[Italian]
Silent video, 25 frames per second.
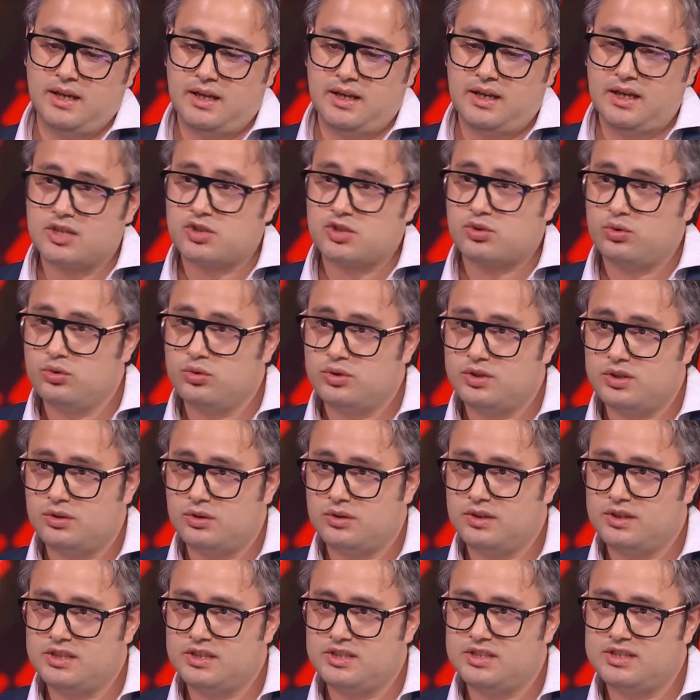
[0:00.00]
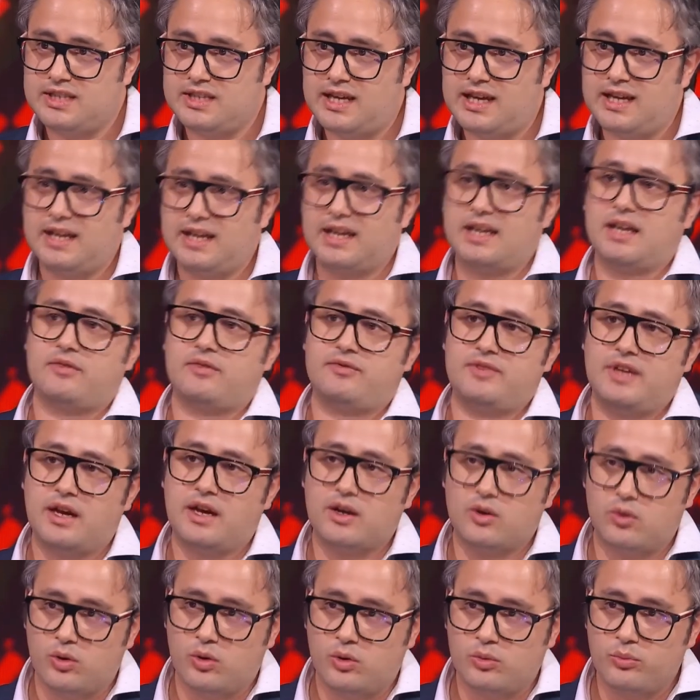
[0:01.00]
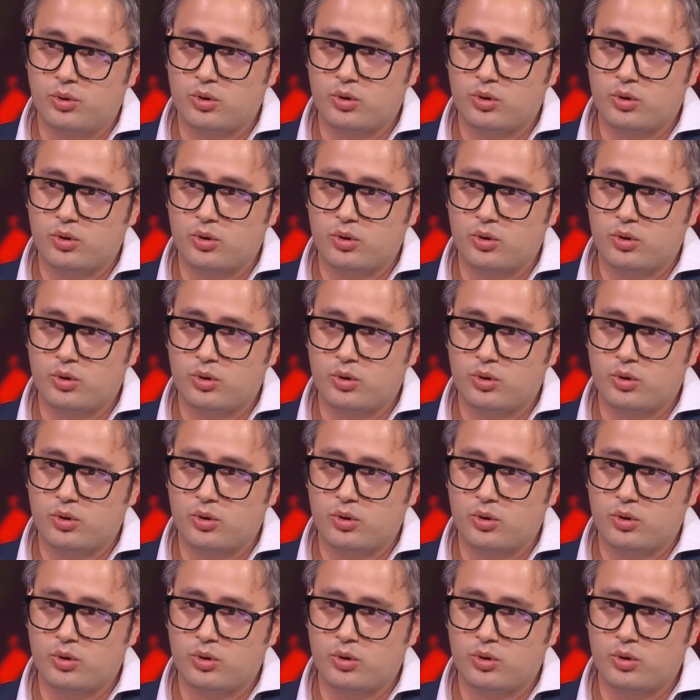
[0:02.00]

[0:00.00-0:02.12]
la soluzione digitale che affiancano a un